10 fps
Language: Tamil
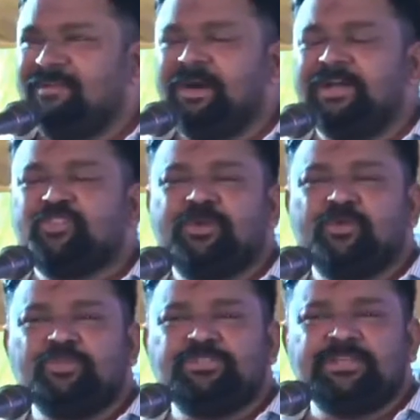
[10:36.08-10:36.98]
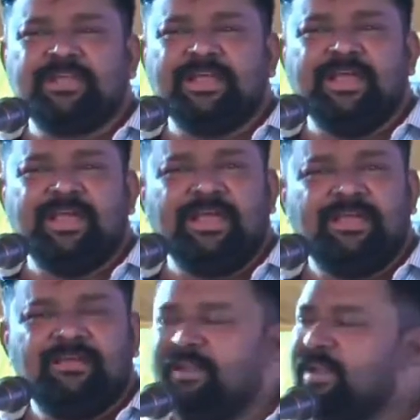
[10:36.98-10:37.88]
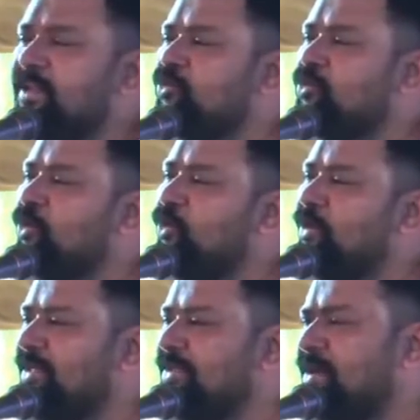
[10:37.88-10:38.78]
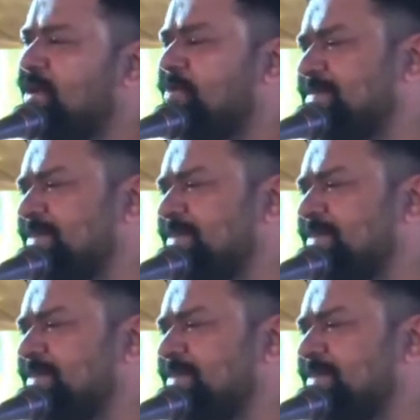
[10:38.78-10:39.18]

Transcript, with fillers: பாத்ரூமில் குளிச்சுக்கிட்டு கேளே வெளியில் துண்டோடு நிற்கும் அப்பா